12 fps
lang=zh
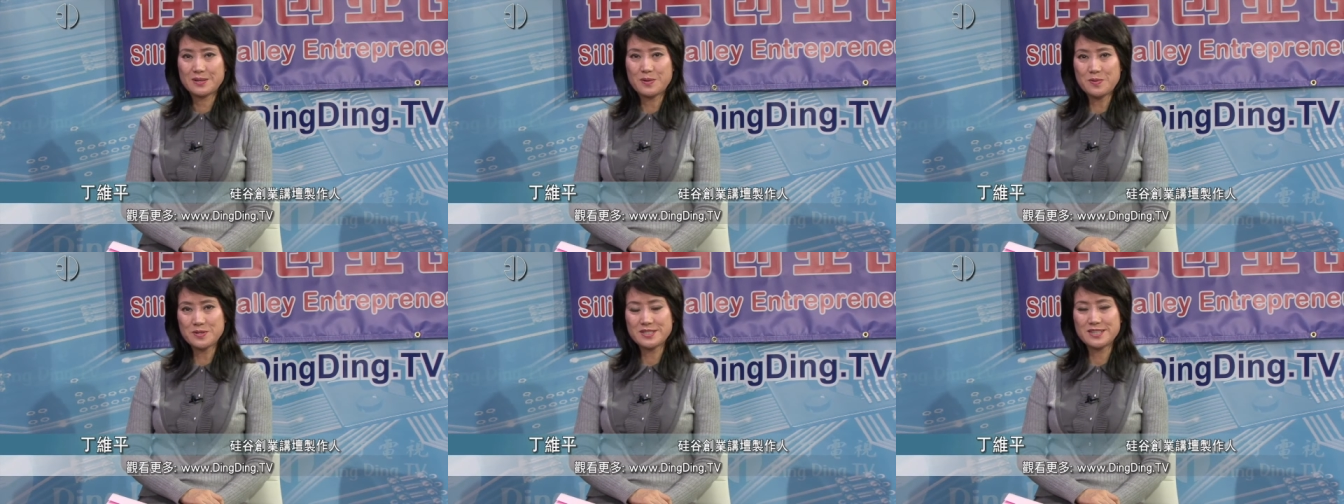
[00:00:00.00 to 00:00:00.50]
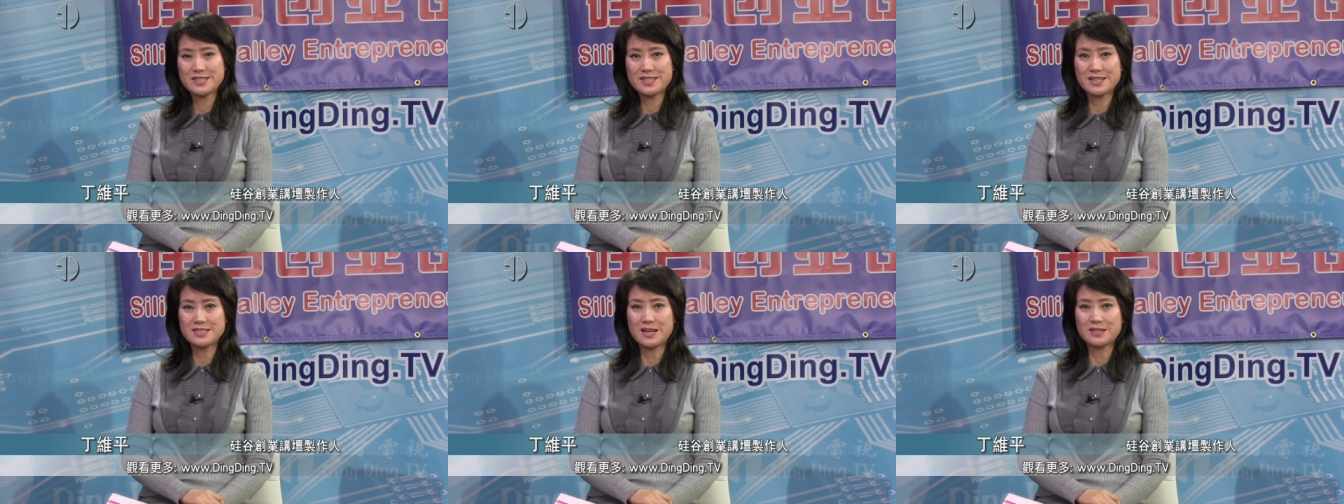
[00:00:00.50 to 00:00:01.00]
公司
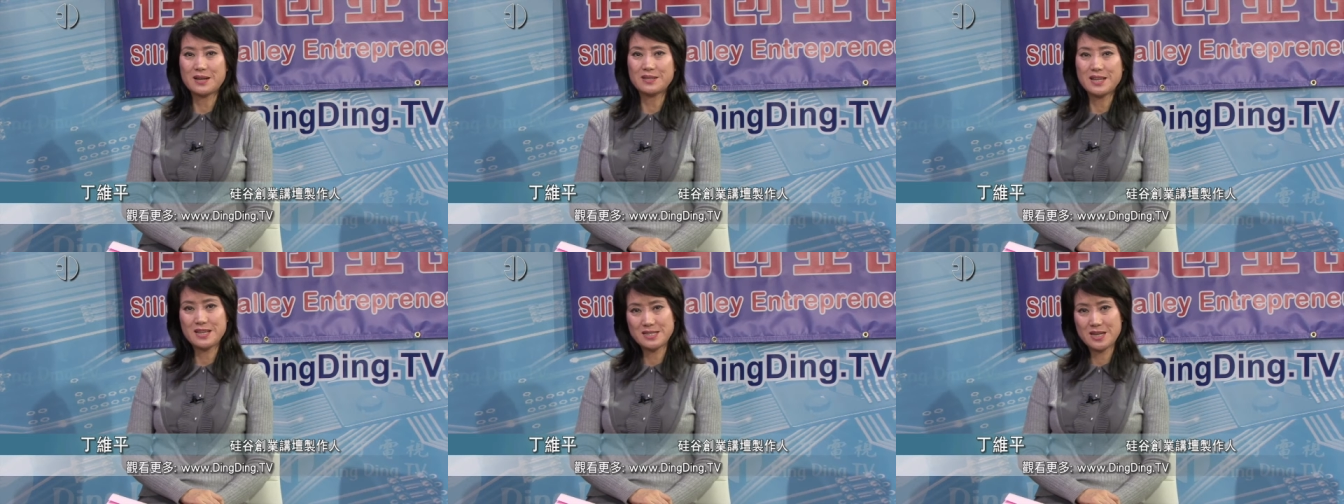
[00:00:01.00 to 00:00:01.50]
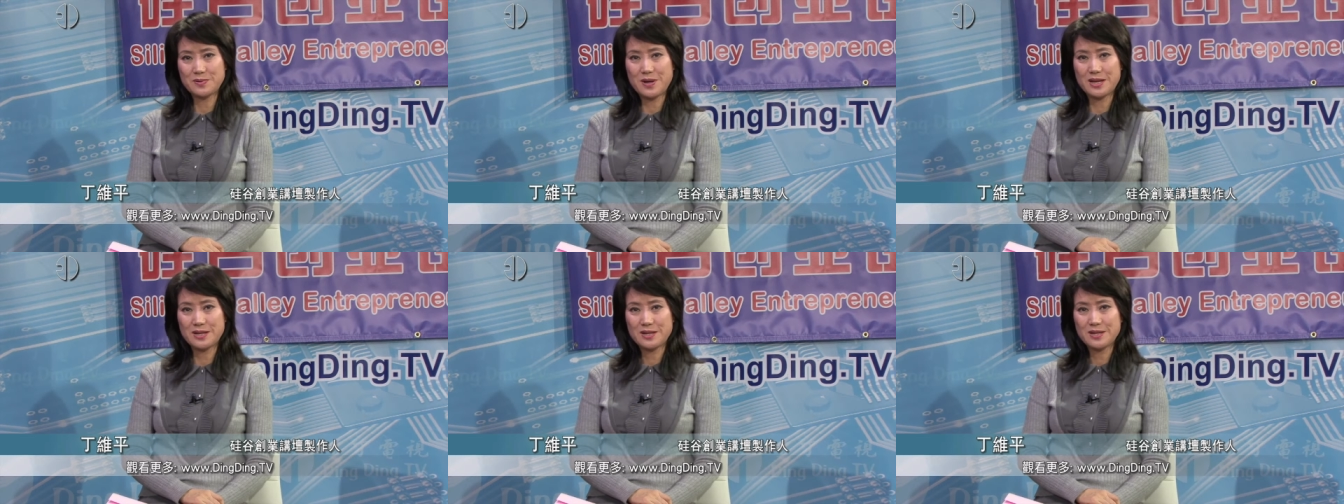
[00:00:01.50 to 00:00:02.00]
成长到另一阶
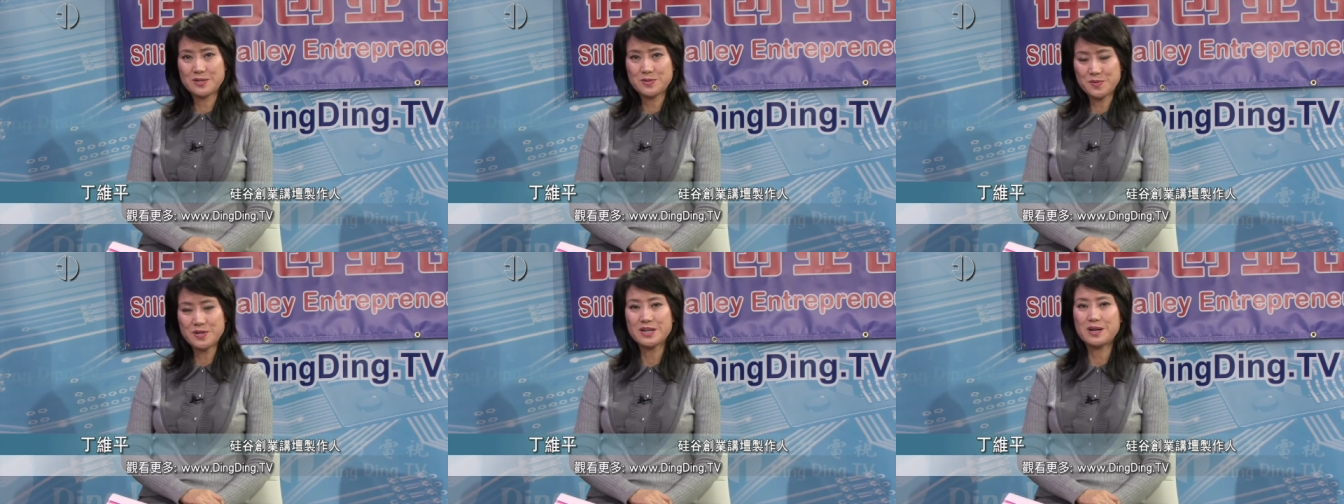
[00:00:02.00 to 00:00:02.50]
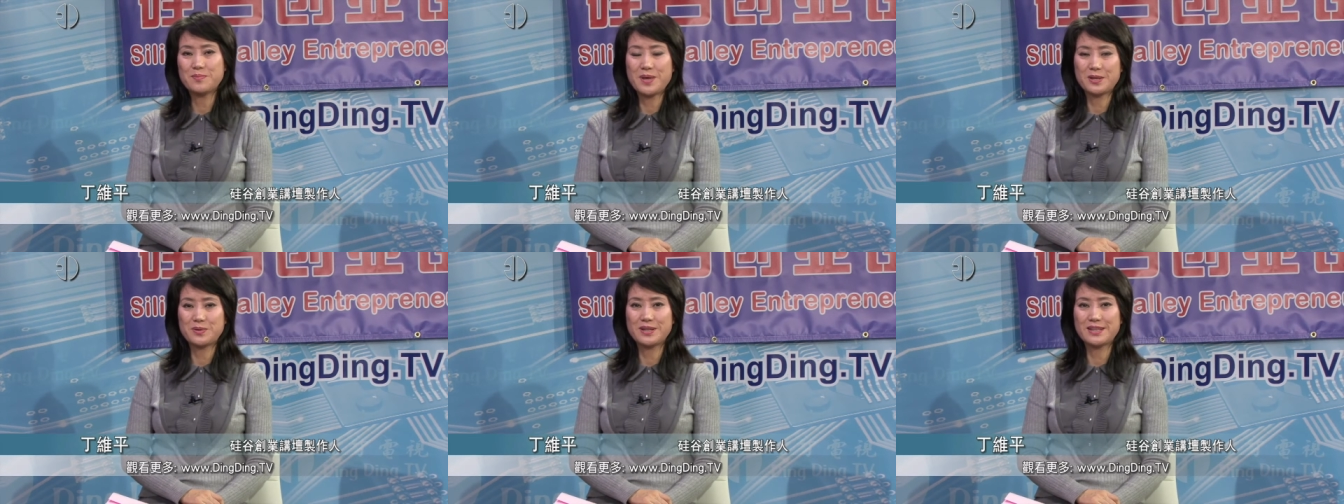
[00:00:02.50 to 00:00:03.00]
段如何
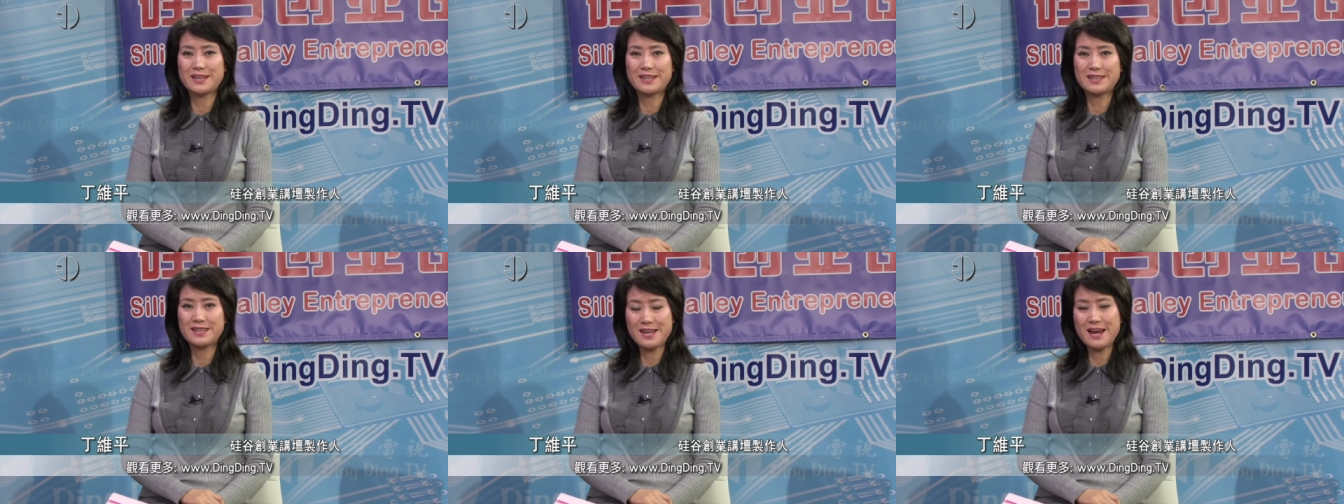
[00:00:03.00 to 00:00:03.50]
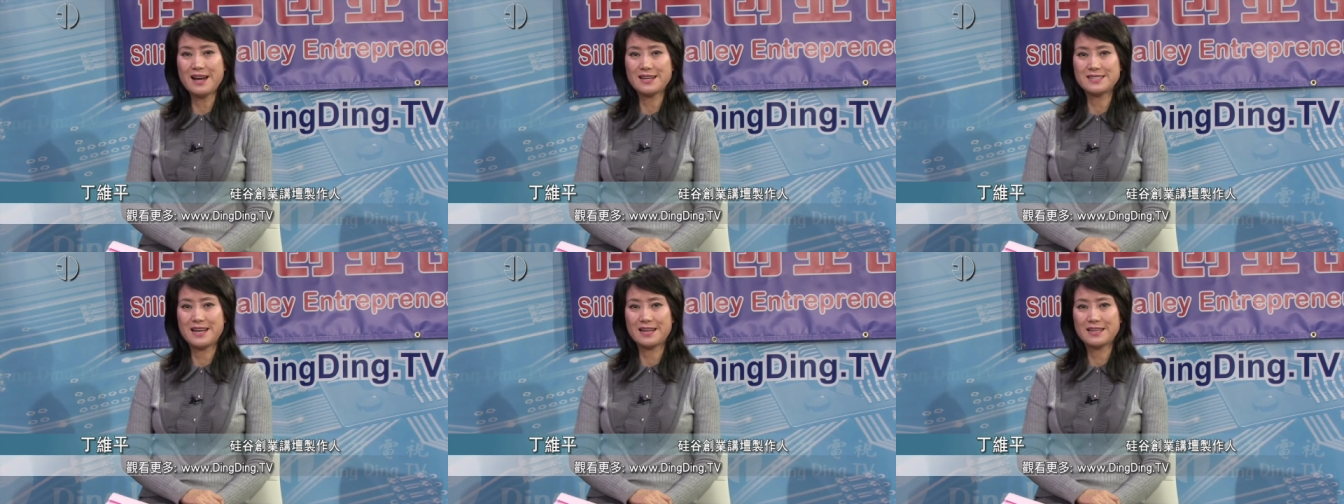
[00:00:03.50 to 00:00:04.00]
面对”的第二
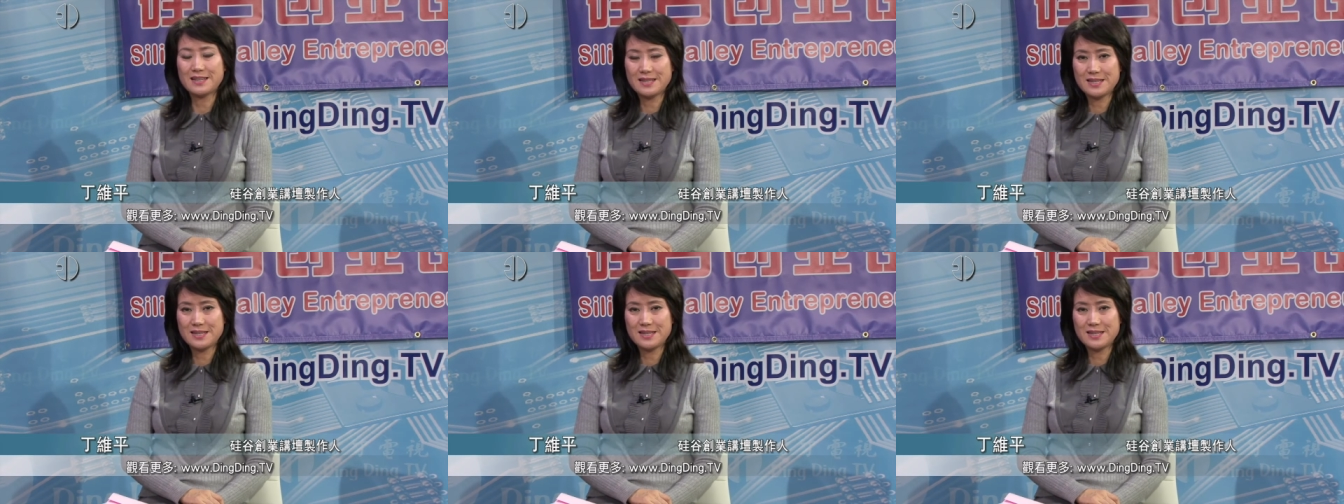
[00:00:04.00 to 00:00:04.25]
讲。